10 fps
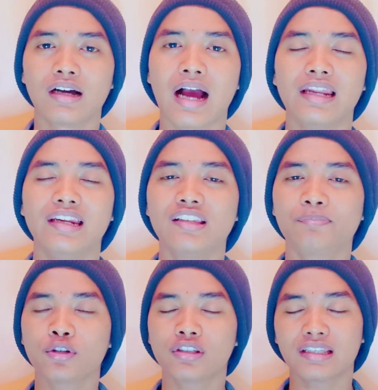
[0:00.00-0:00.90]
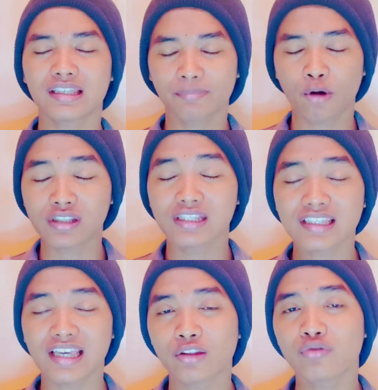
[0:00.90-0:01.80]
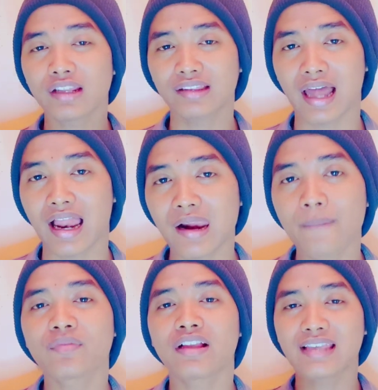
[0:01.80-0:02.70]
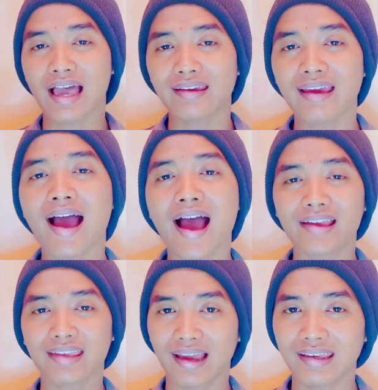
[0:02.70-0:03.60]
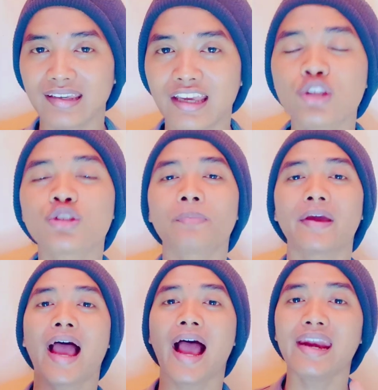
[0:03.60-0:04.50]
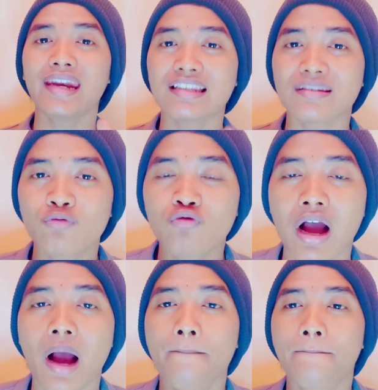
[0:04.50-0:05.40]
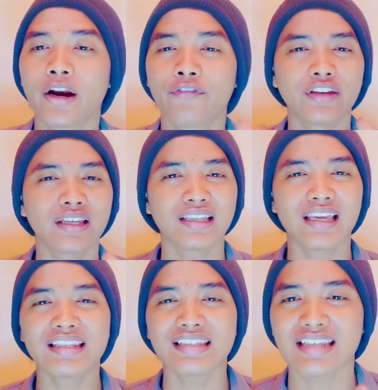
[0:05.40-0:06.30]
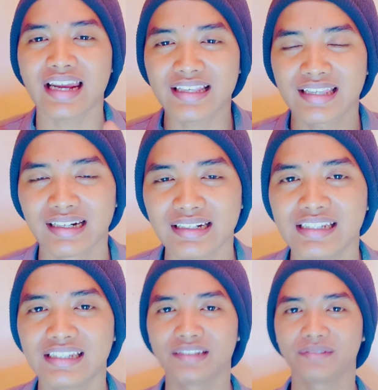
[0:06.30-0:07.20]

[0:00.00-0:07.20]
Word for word: Kali ini posisi, posisi saya itu netral. Saya hanya ingin supaya Anda semua berpikir secara jernih